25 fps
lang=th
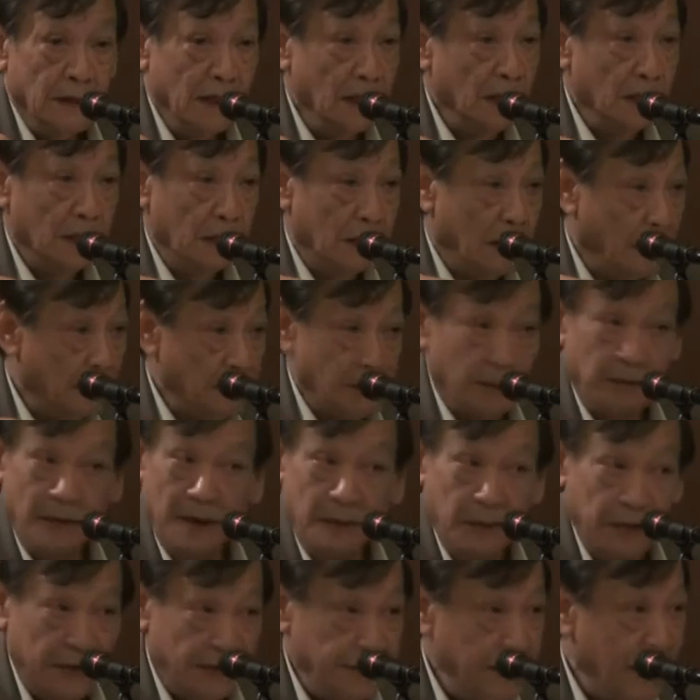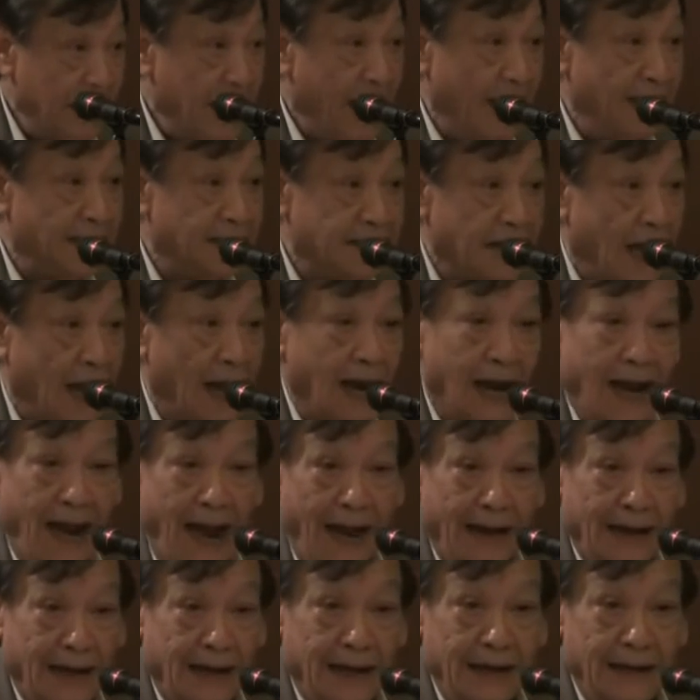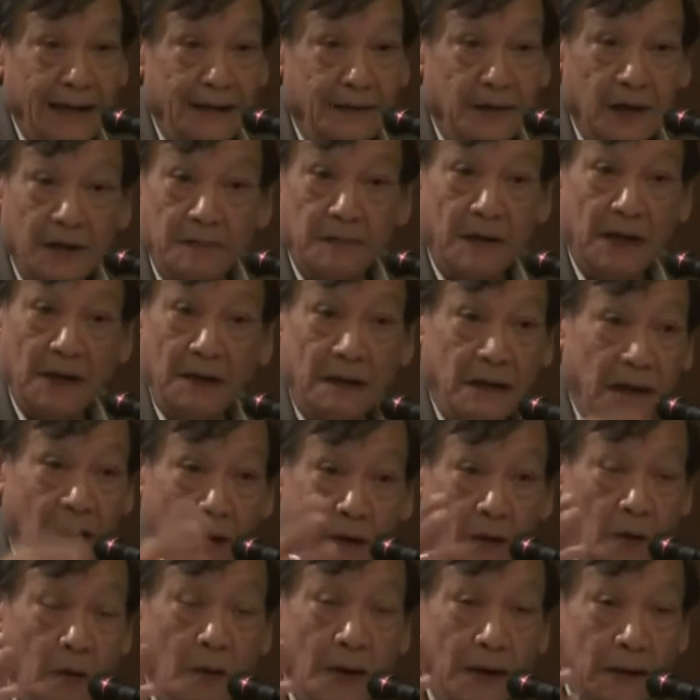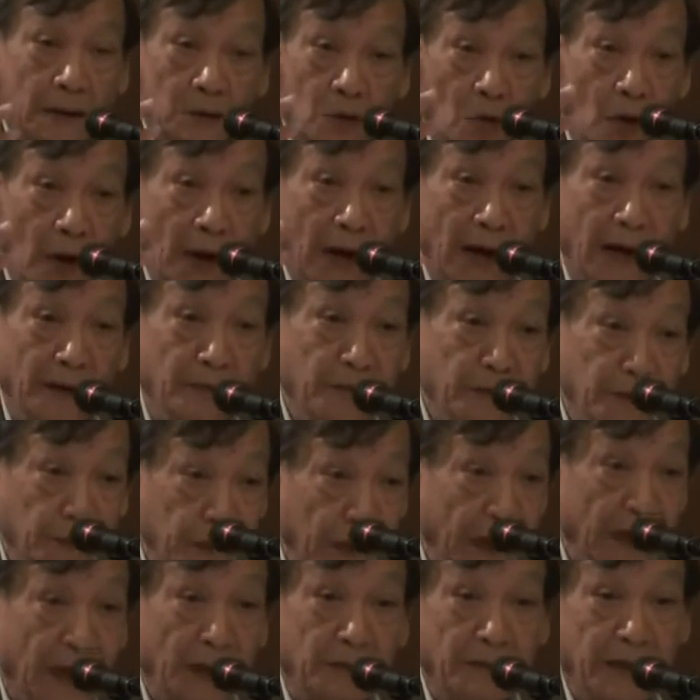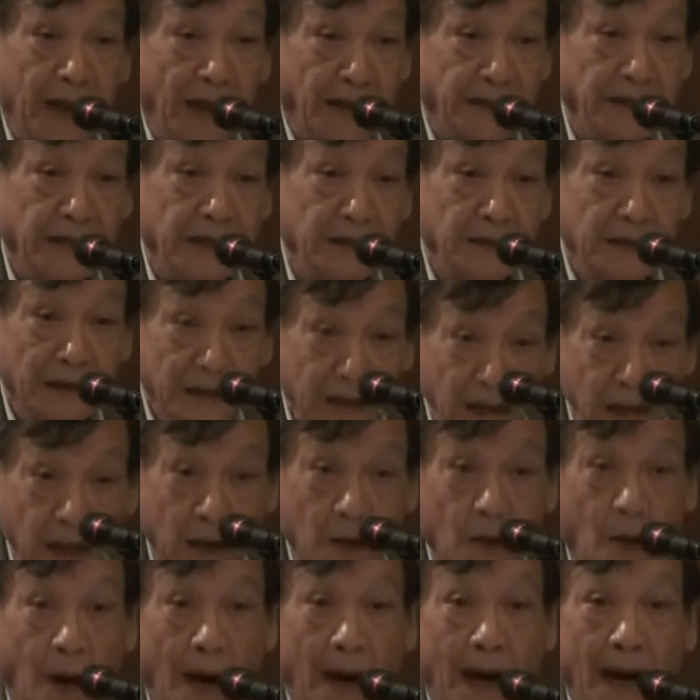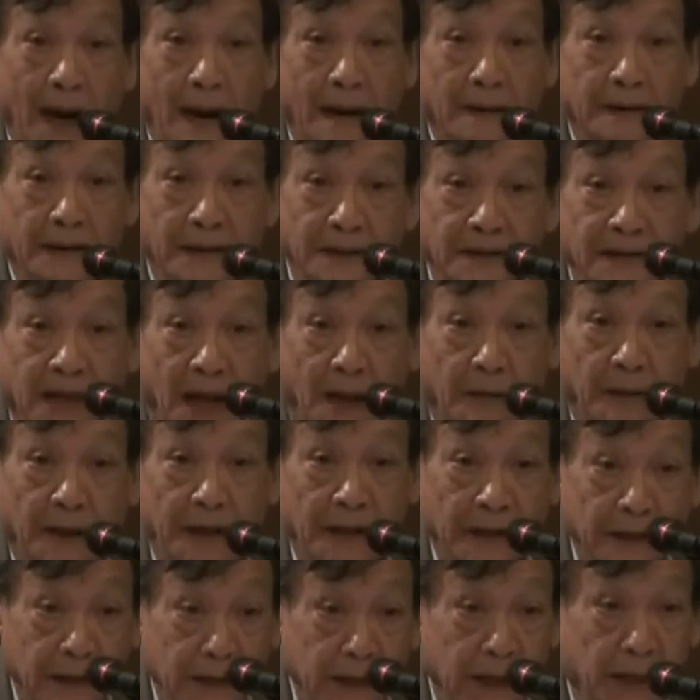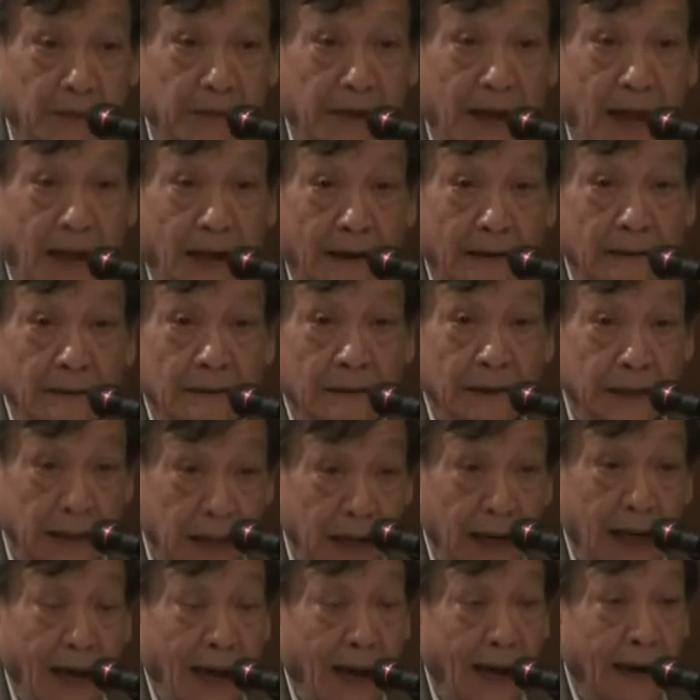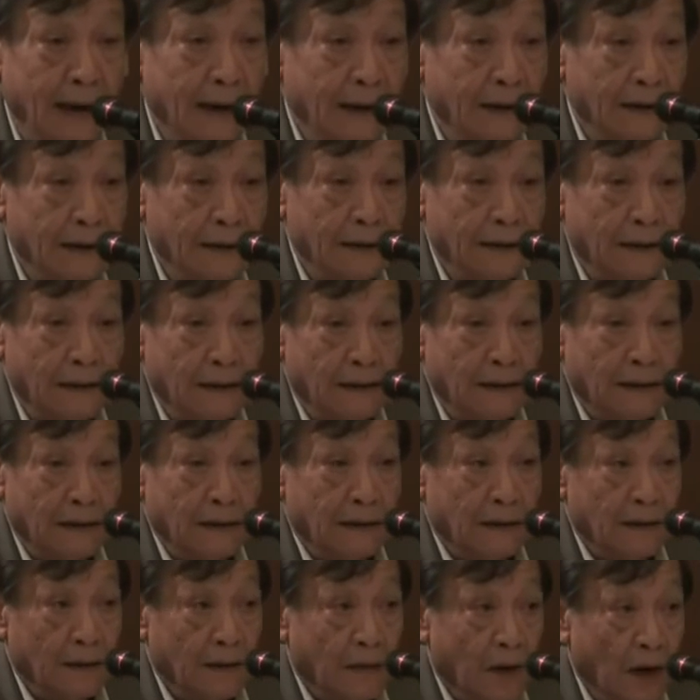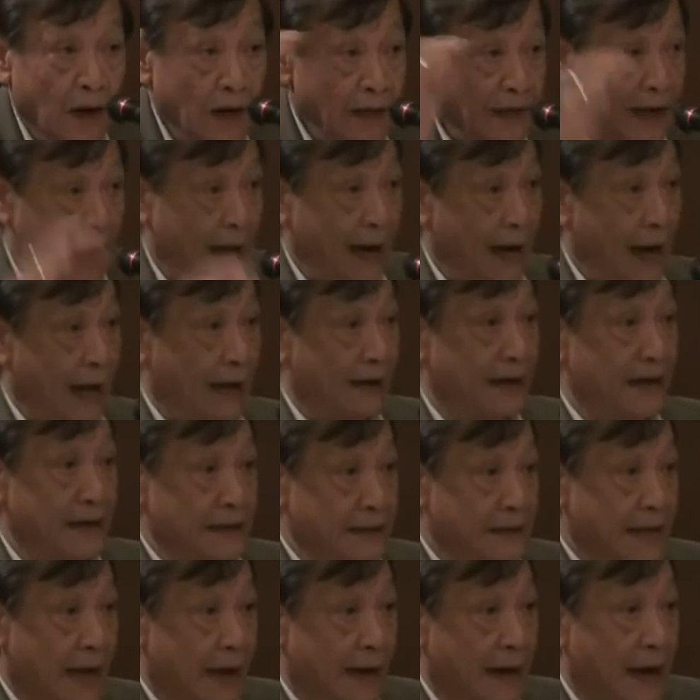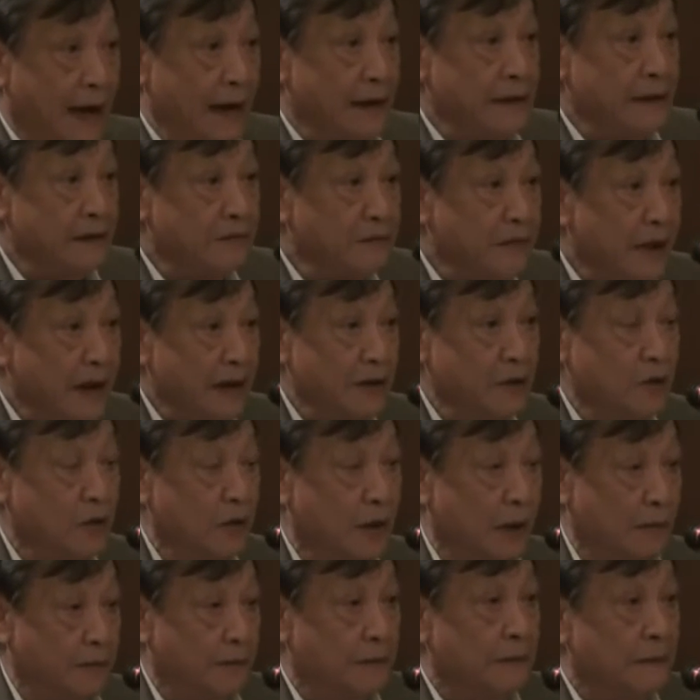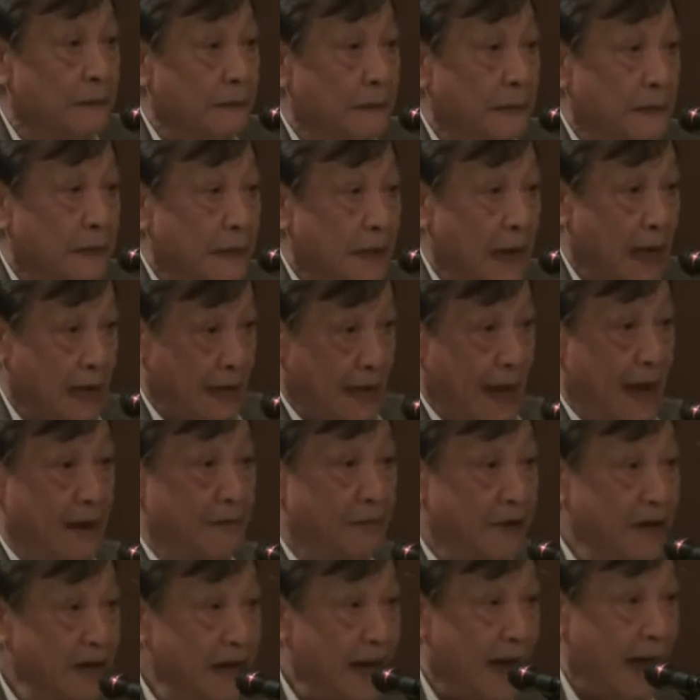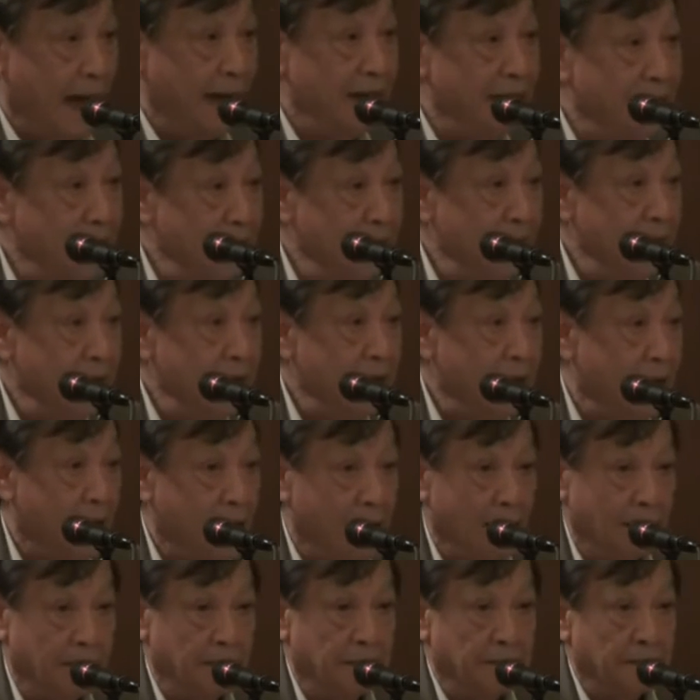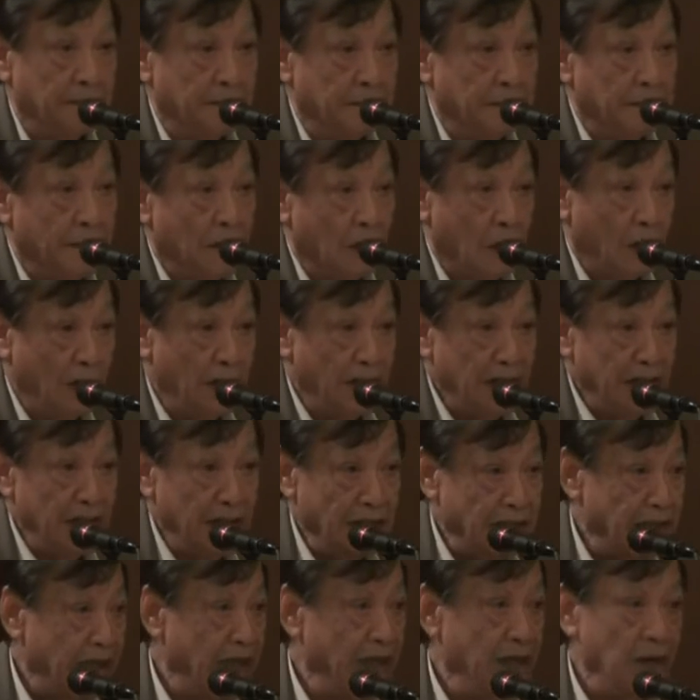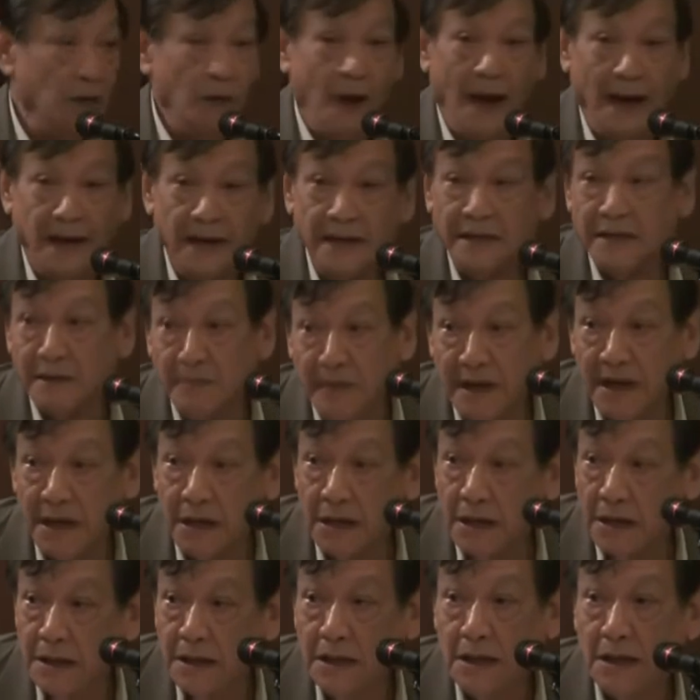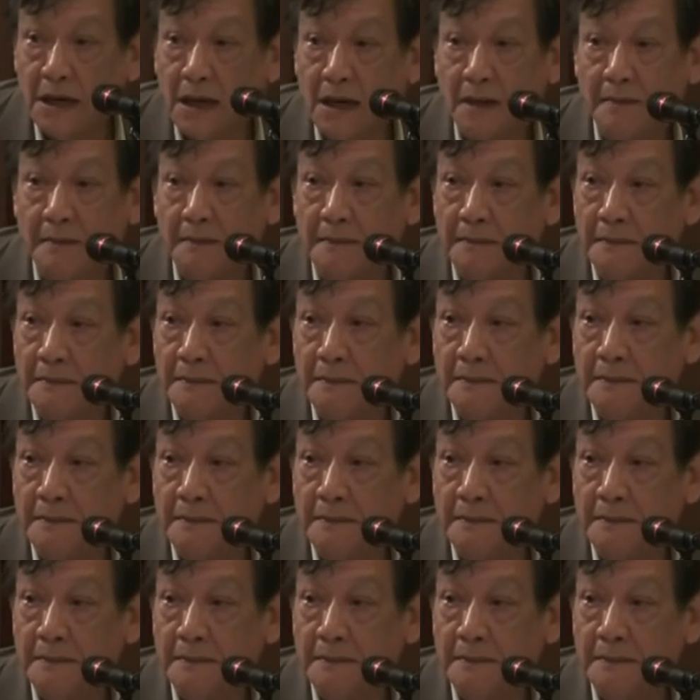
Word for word: ซึ่งเขาจะมามีการสั่งการกันเนี่ยมันมันก็เท่ากับว่าตัวเองเป็นอำนาจที่เหนือกว่าถึงสั่งไปที่อำนาจอื่นได้ เพราะถ้าหลักนิติศาสตร์ไทยยึดมั่นอยู่กับหลักการพื้นฐานอย่างนี้นะครับกรณีอย่างเช่นที่ว่านี้จะไม่เกิดขึ้นครับ